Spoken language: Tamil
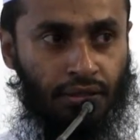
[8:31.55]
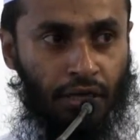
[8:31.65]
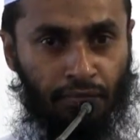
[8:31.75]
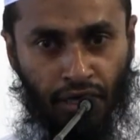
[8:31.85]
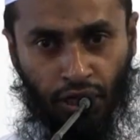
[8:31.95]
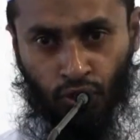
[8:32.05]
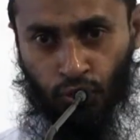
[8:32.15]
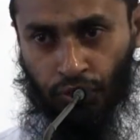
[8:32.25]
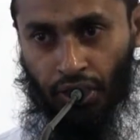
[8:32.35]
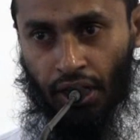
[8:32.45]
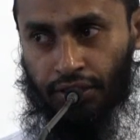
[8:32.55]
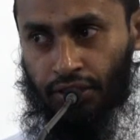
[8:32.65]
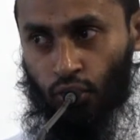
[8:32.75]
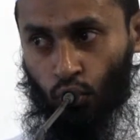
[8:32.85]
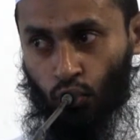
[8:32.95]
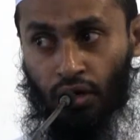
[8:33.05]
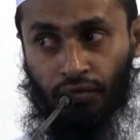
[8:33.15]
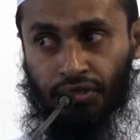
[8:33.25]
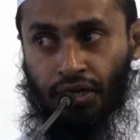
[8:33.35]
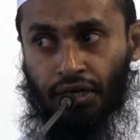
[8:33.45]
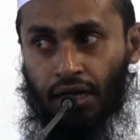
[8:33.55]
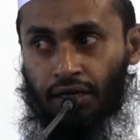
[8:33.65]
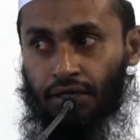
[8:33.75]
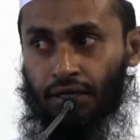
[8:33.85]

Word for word: நான் மேலே சுட்டிக்காட்டி இந்த குரான் வசனங்கள்